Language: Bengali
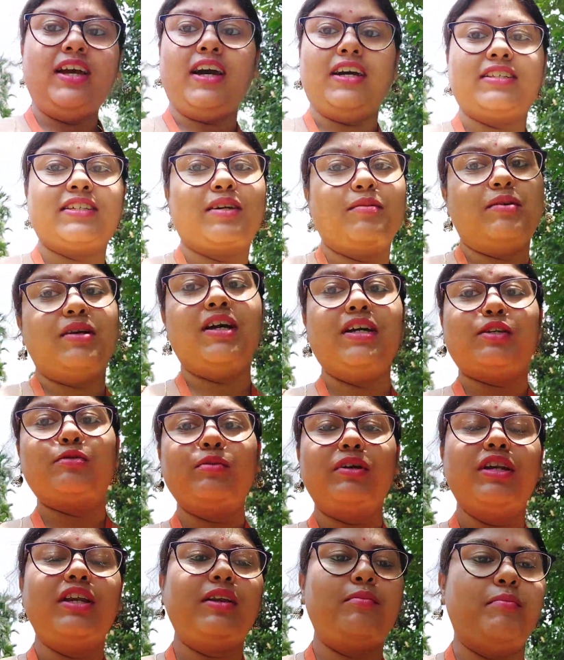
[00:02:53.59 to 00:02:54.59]
আজকে আবার
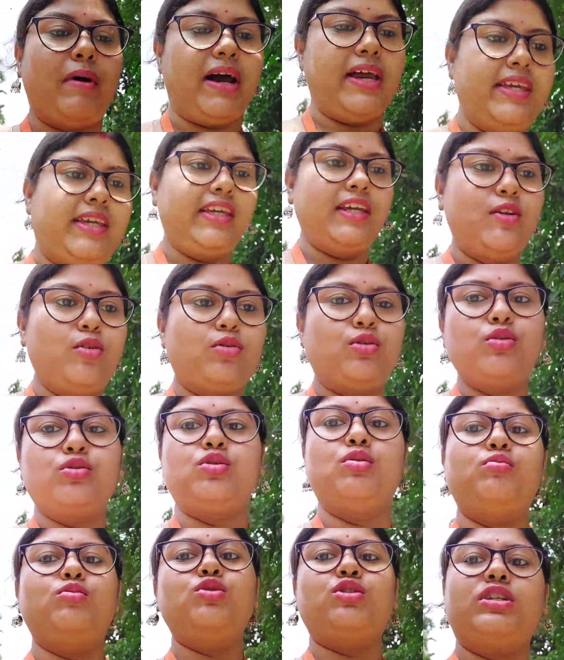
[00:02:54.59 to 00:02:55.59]
হাজব্যান্ডের বাইকেরও একটু
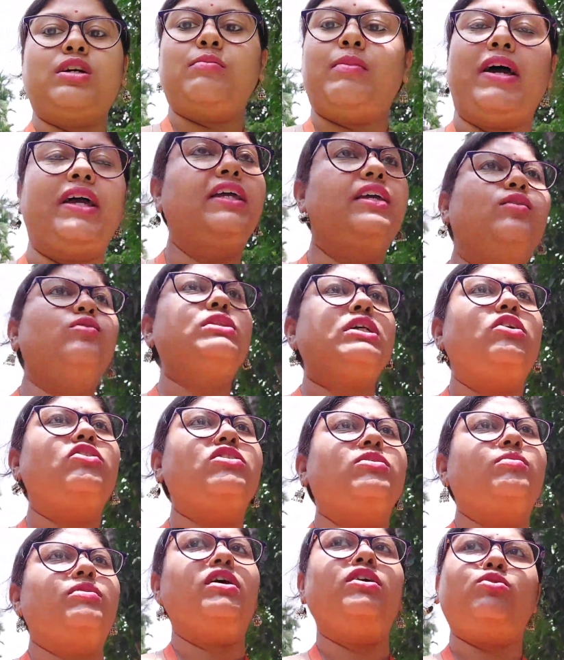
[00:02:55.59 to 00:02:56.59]
সমস্যা বাইকেও যাওয়া
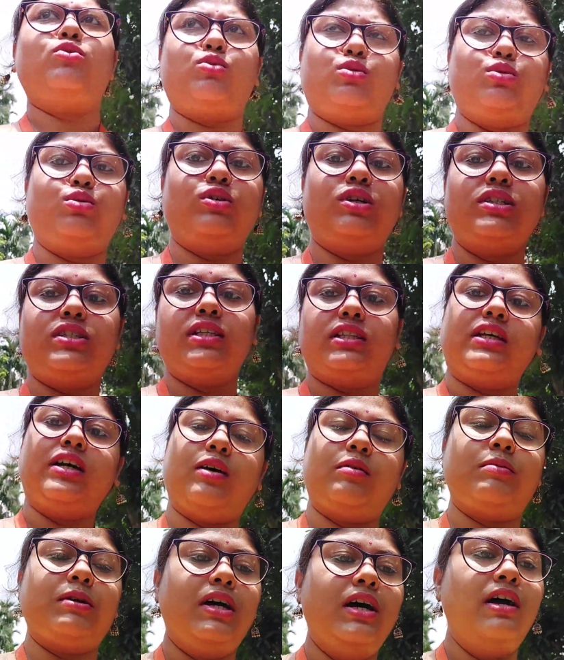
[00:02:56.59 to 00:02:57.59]
যাবে না টোটো ধরে যেতে
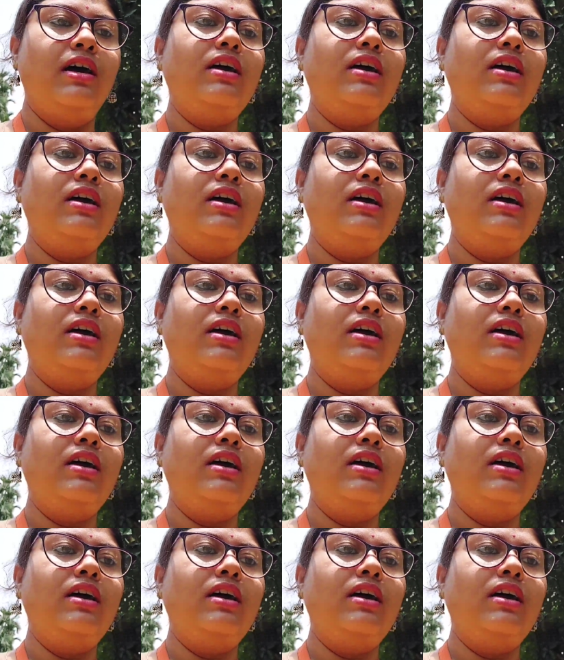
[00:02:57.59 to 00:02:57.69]
হবে